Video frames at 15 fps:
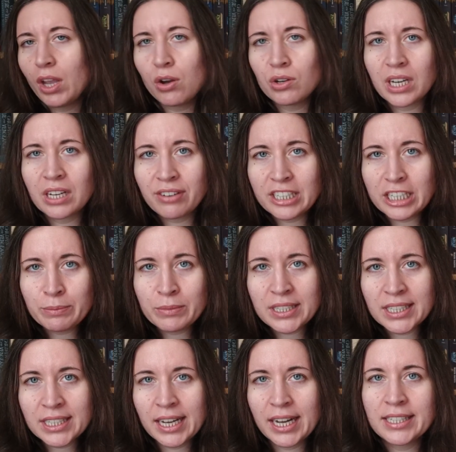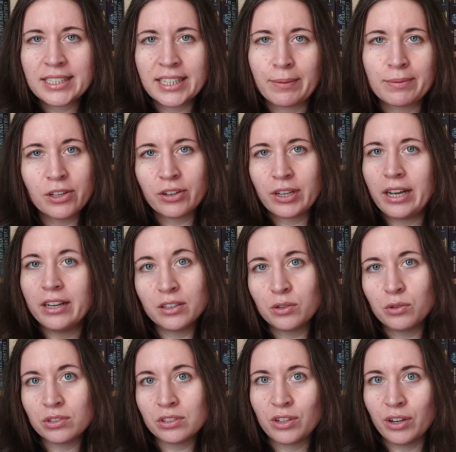Und dann verlieben die sich halt, da gibt es auch keine
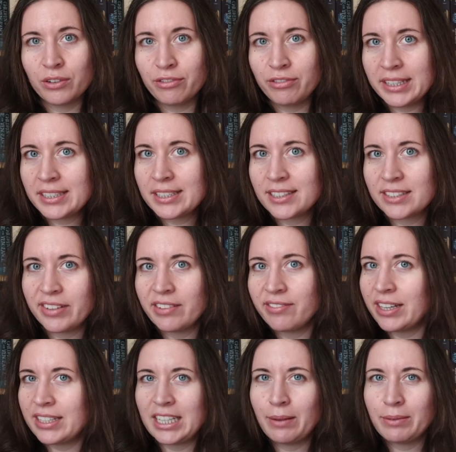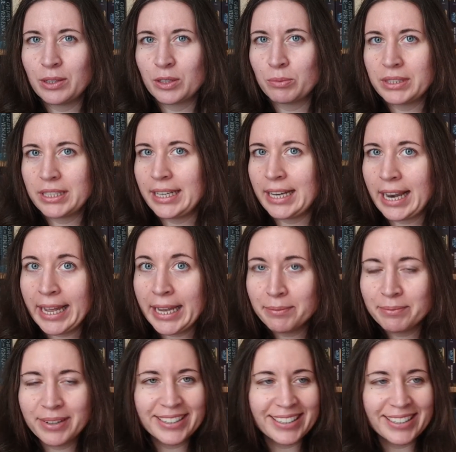großen Konflikte, deswegen war das, glaube ich, auch so ein bisschen lame